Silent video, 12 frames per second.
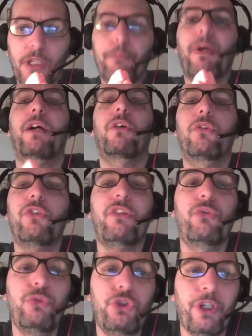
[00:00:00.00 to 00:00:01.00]
Ma cos'è
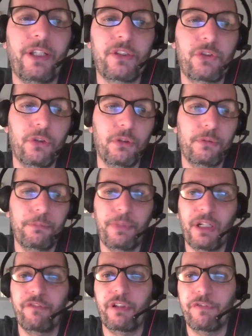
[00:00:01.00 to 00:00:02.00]
successo
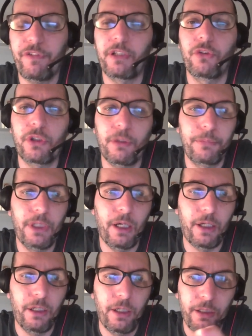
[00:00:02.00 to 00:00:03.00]
per aver fatto
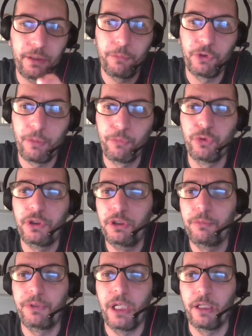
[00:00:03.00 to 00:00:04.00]
cambiare alla WWE
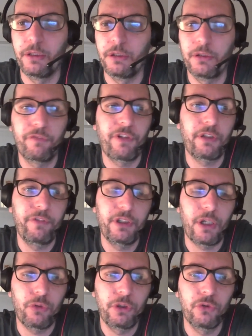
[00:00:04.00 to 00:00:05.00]
i piani da far
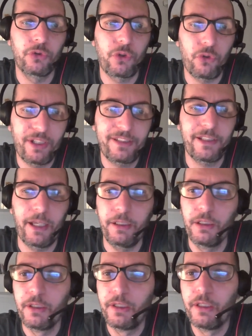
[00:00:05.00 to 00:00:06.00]
diventare un incontro a
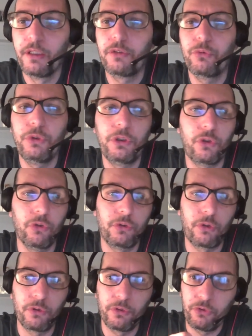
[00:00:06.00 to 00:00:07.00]
6 un
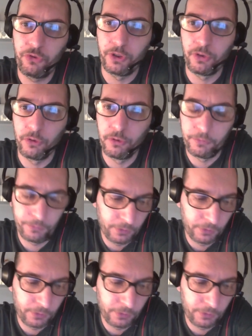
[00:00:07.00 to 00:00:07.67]
incontro single?